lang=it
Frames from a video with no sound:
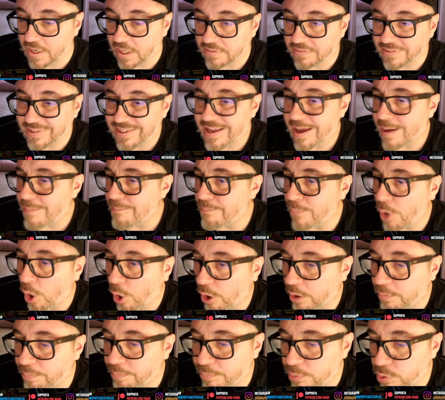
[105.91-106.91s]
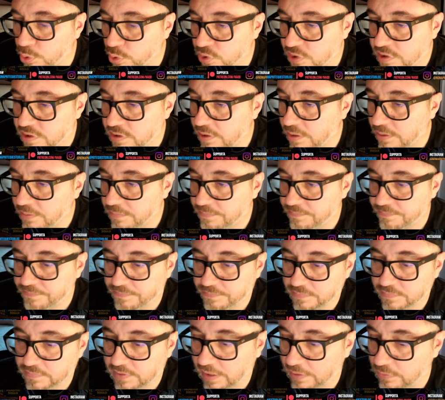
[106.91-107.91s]
chi è Morbius?
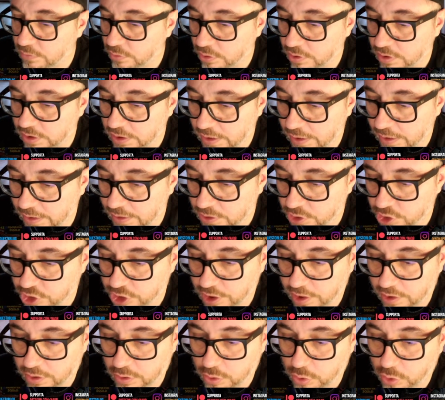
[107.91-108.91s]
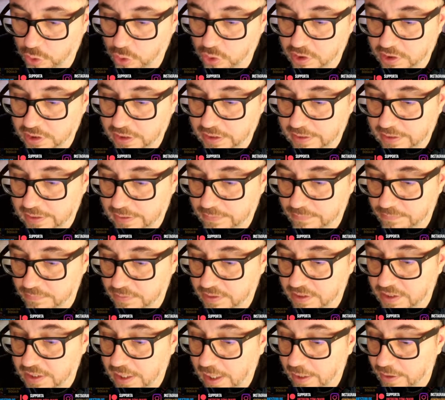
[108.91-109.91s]
intanto che cerco chi,
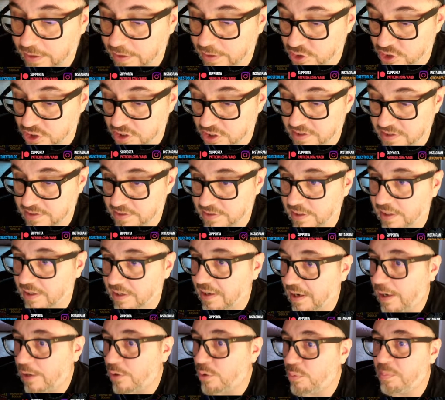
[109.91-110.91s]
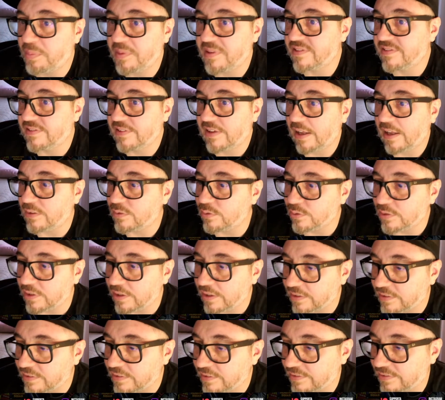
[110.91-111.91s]
è il regista, che l'hanno pescato
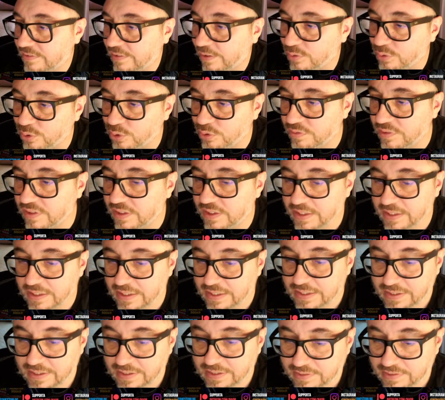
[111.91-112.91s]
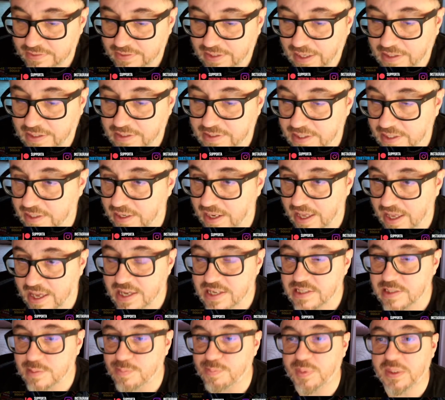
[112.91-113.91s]
da chissà dove. Daniel
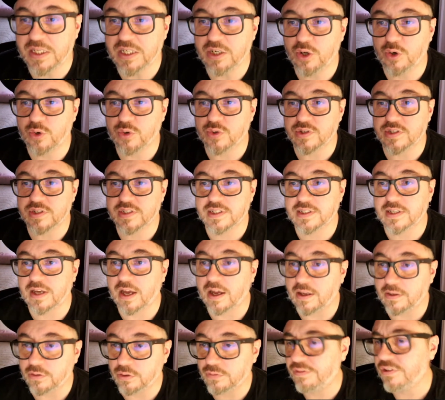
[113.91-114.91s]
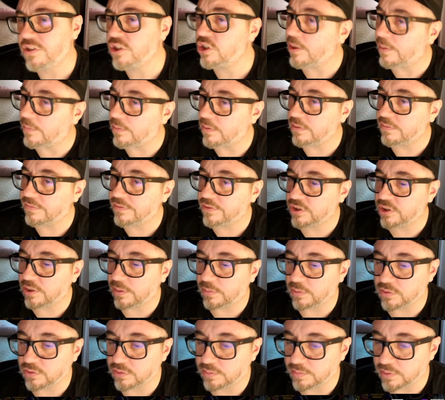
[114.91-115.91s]
Espinosa, non facciamo, non
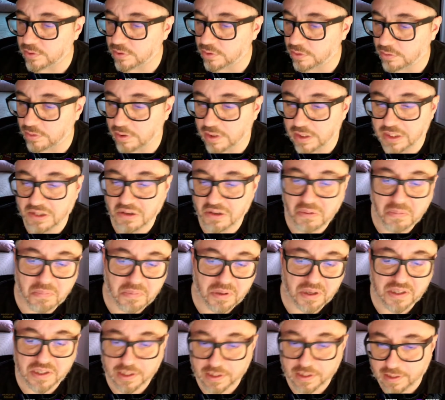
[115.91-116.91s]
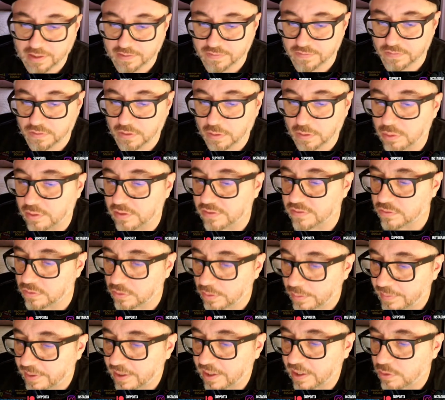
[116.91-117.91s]
facciamo subito quelli, oh, ma chi cazzo è
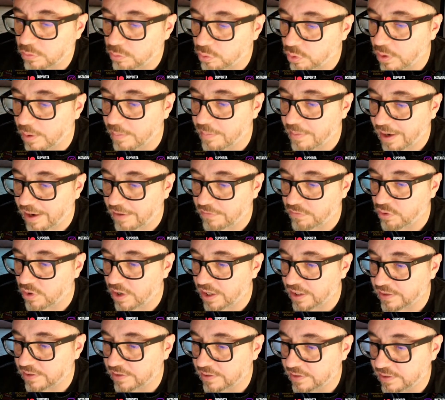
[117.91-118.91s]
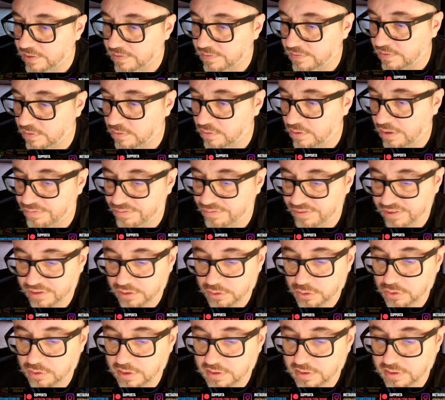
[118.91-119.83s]
questo? Magari uno è bravo anche se non ha fatto